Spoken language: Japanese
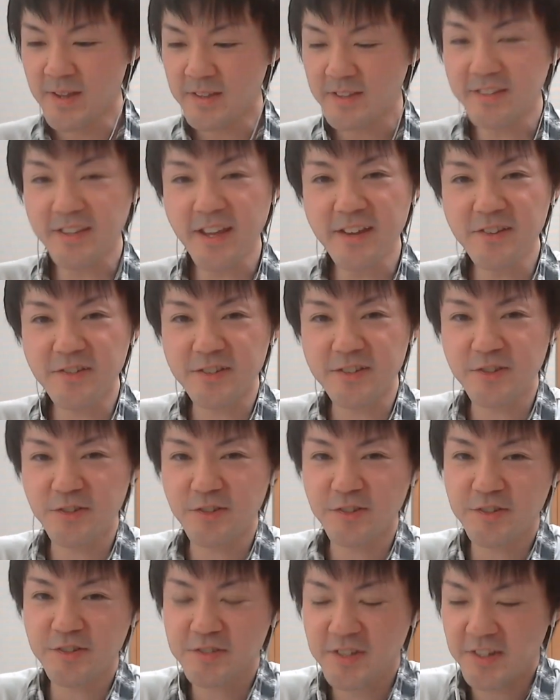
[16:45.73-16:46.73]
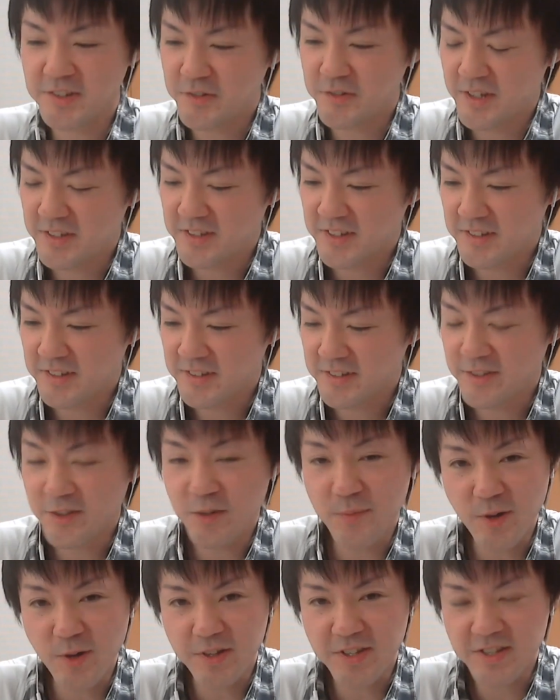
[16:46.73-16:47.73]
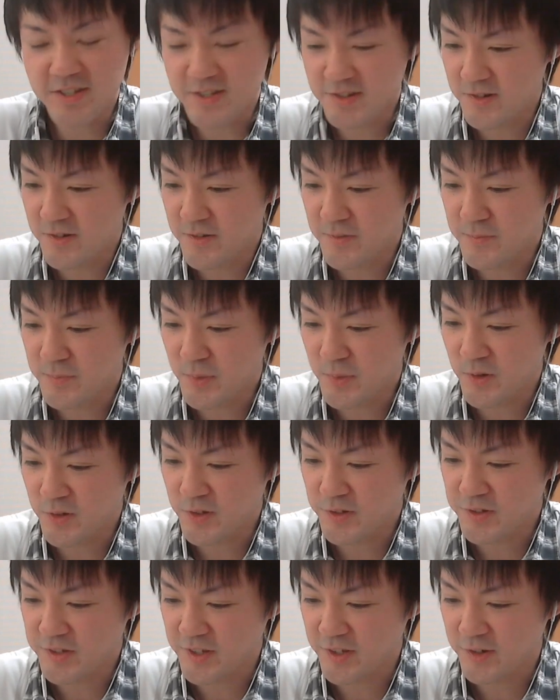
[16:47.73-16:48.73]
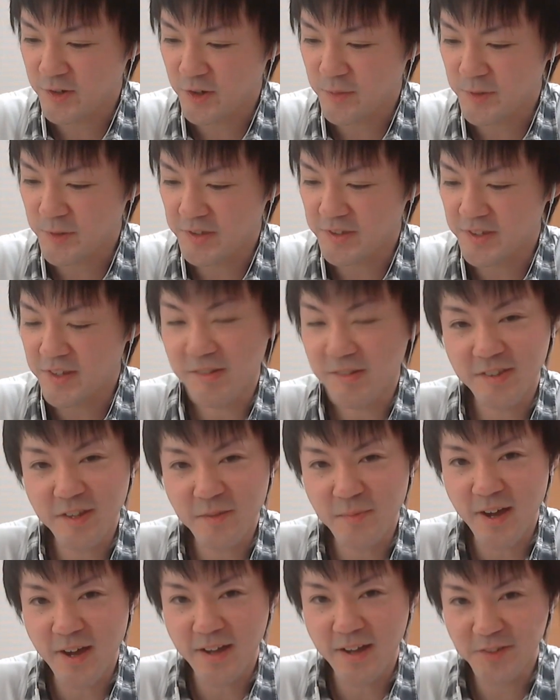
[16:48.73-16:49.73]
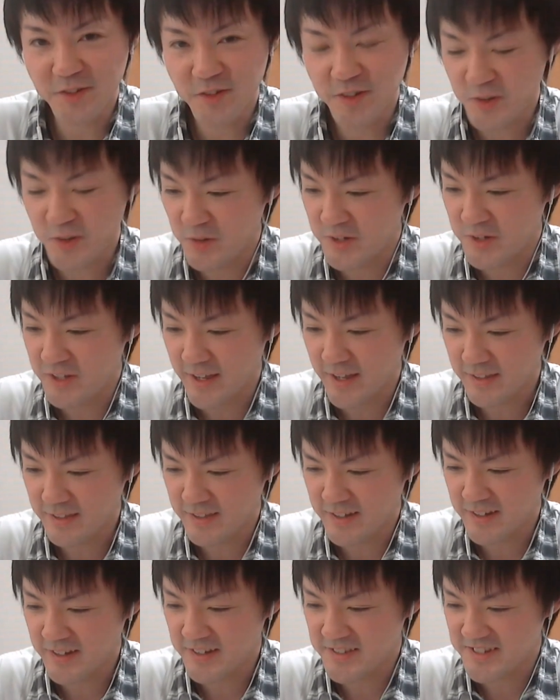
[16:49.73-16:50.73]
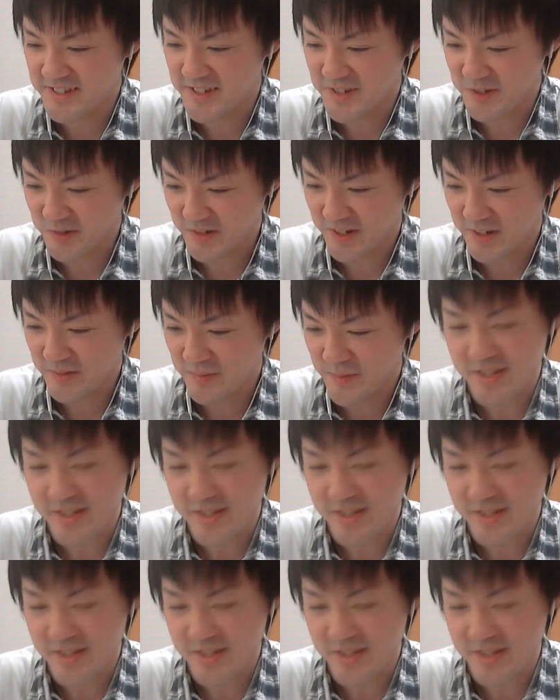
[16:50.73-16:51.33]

ただ体力がちょっと少なそうやったんですけども、一応防御スキルを持ってるんで、まあ、それで補えって感じでしょうか。